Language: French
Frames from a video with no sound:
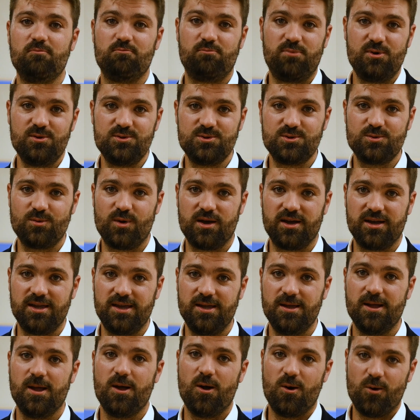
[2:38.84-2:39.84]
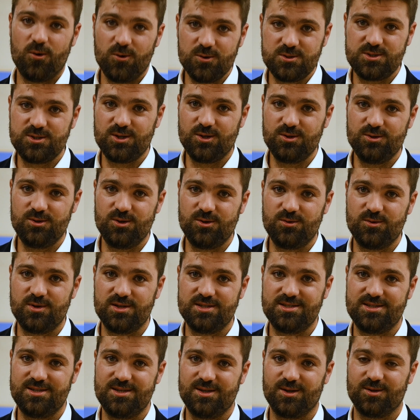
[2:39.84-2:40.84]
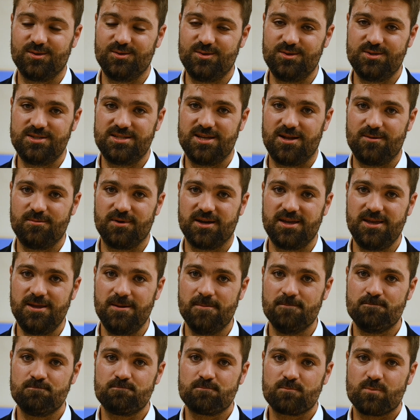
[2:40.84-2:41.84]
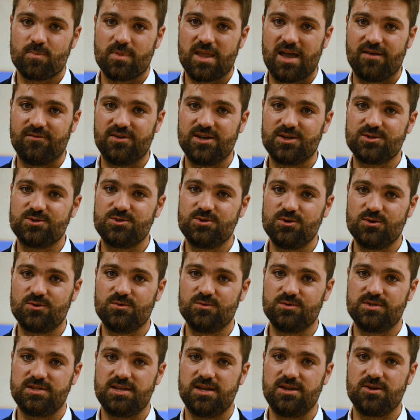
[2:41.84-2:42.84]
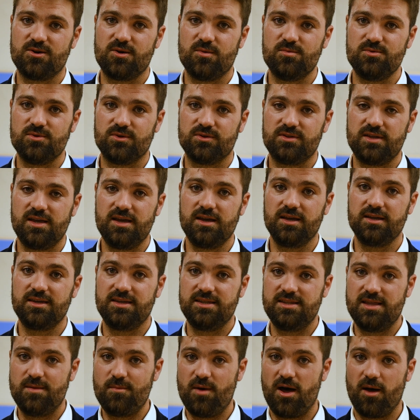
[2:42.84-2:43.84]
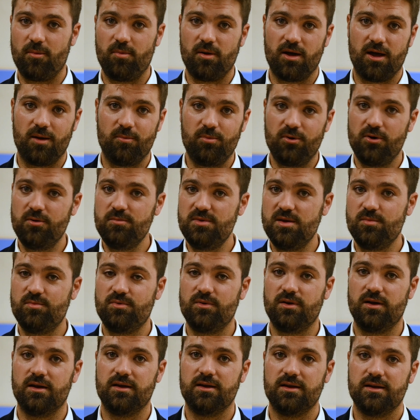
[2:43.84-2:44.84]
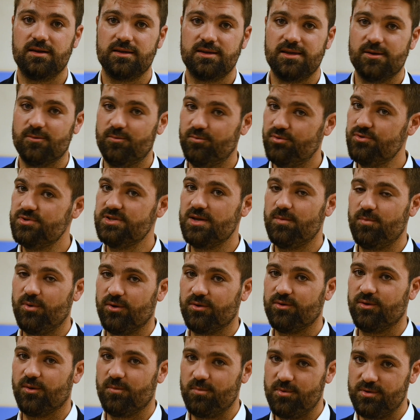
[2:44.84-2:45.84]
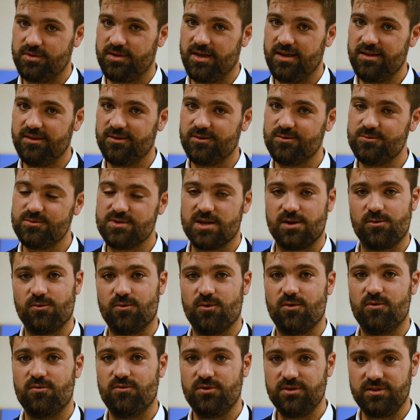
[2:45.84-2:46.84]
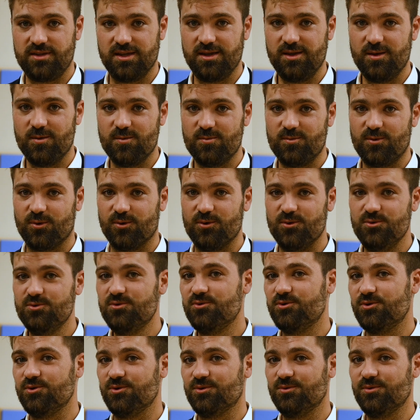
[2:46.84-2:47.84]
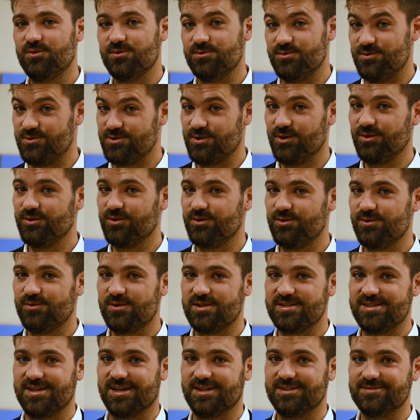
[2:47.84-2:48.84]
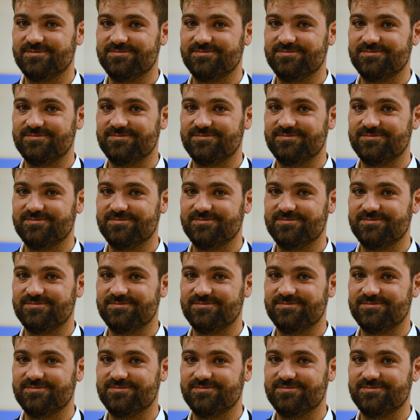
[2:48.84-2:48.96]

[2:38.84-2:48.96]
bonne soirée au centre de loisirs de Salbris avec ce conseil communautaire qui démarre par un premier point et le plus important peut-être, nous allons voter pour le nouveau nom du centre de loisirs.